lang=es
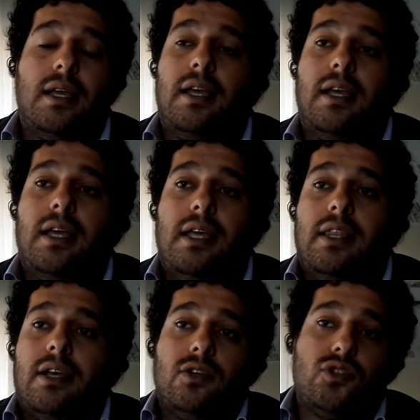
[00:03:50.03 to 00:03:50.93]

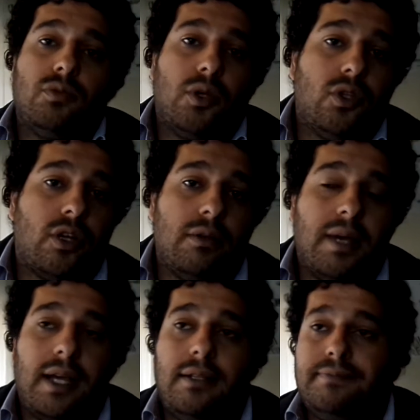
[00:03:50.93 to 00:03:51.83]
de consumo no
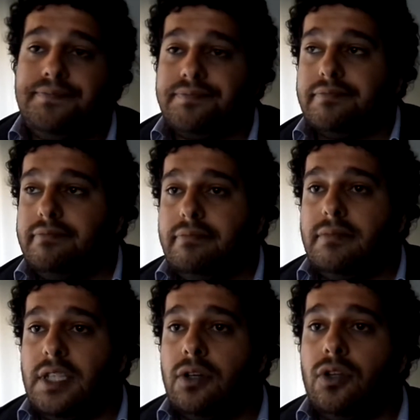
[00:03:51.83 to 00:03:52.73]
rival,
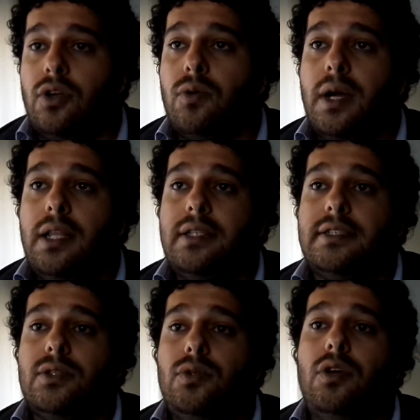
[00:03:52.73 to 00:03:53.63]
con lo cual
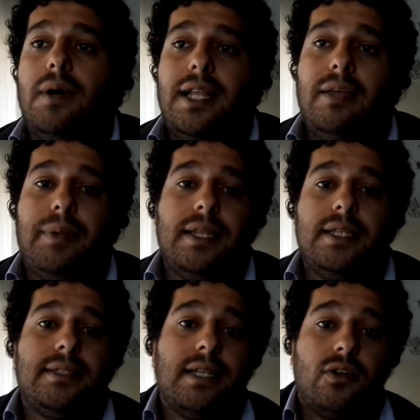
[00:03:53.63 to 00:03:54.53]
si uno va a la
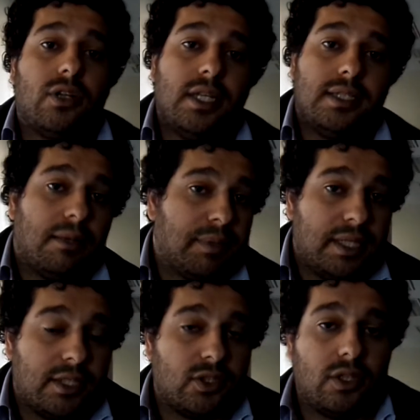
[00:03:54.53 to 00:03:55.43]
dependencia correcta a
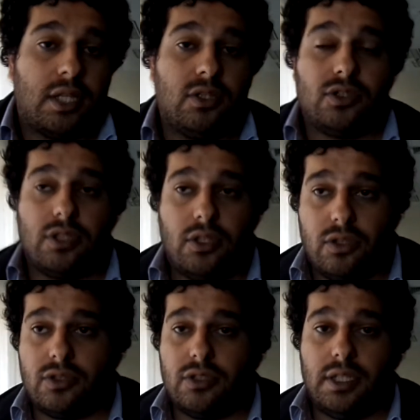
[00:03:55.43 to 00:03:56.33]
pedir esos datos, esos
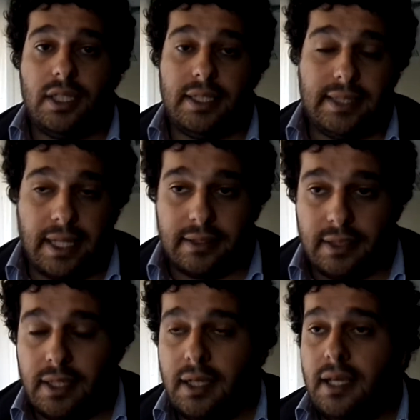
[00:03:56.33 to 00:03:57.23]
datos están.
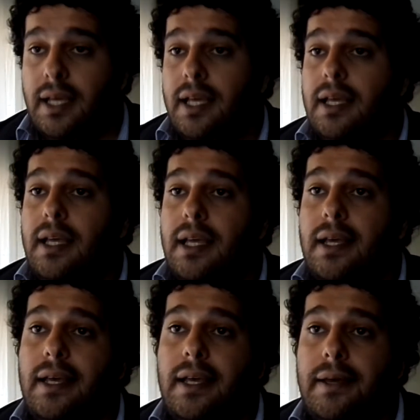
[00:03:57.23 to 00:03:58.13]

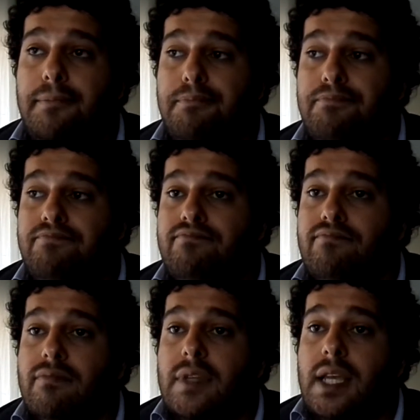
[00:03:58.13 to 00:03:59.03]
Em,
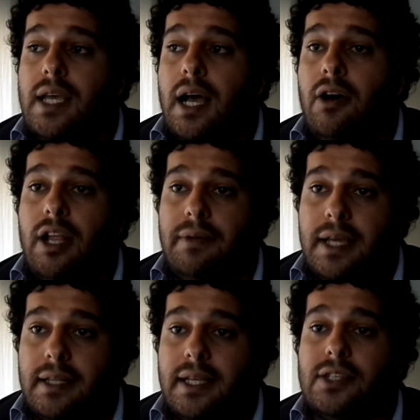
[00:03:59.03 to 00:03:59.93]
ahora
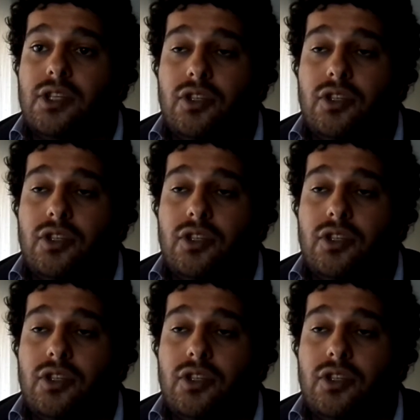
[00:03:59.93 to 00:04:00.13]
bien, que eso